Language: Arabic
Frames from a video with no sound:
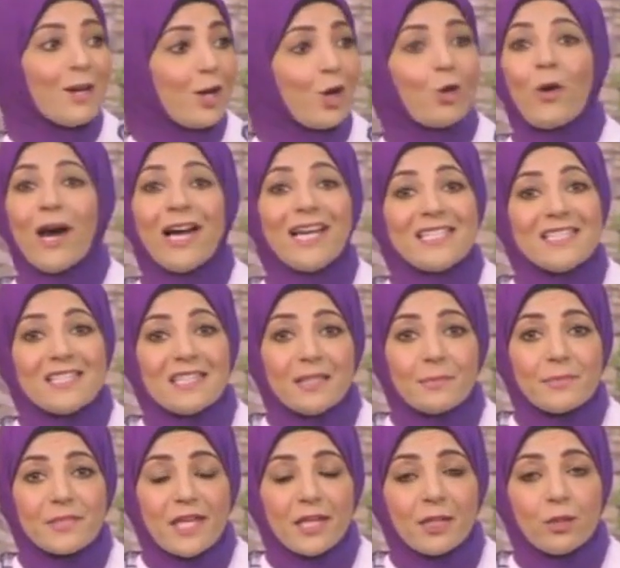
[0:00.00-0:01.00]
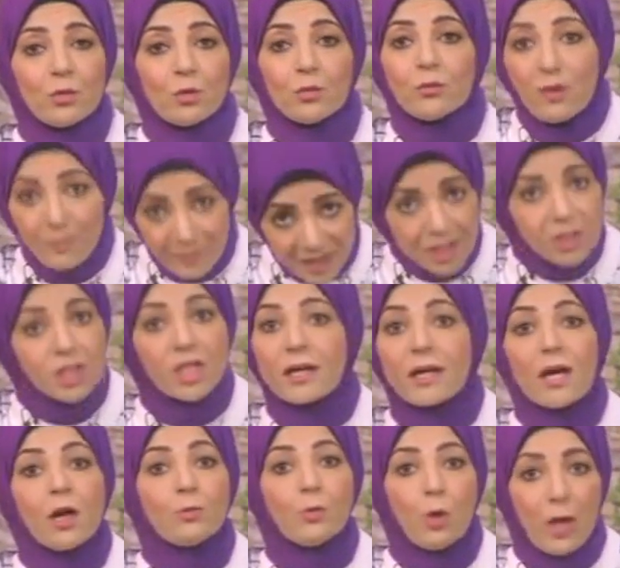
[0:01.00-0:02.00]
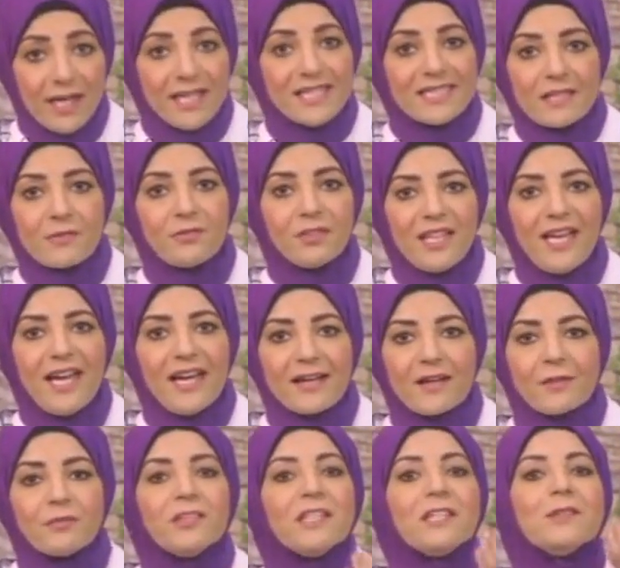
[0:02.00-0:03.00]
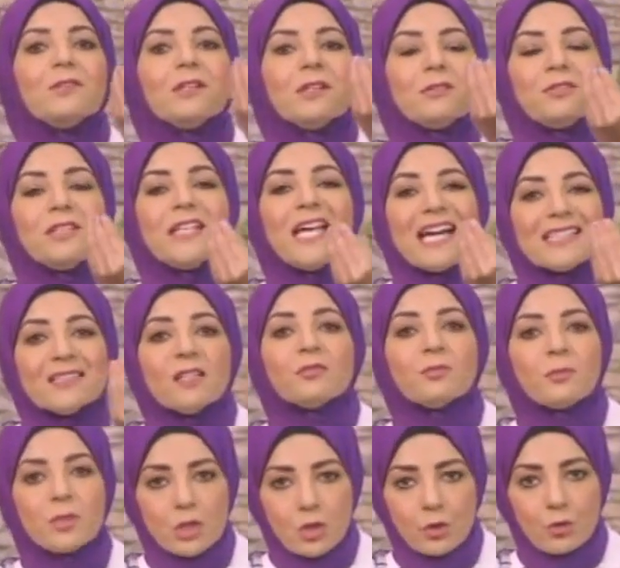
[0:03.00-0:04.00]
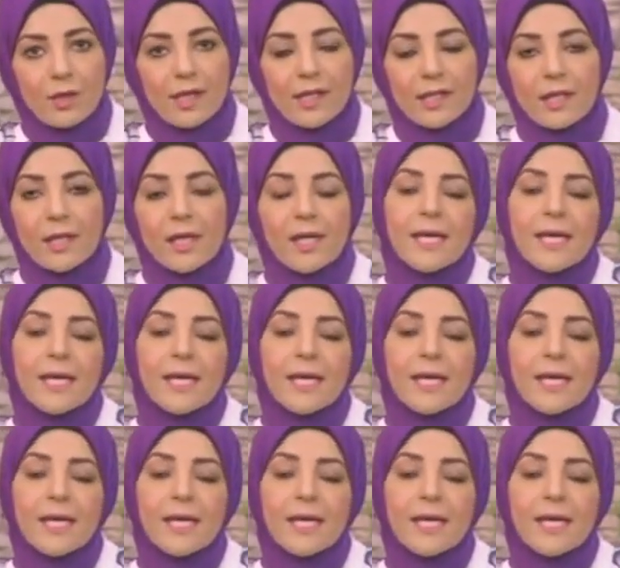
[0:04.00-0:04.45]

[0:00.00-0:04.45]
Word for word: هو عايز يجيب زيه فماشي اجاوبه هيستفيد حاجه في في هدف من السؤال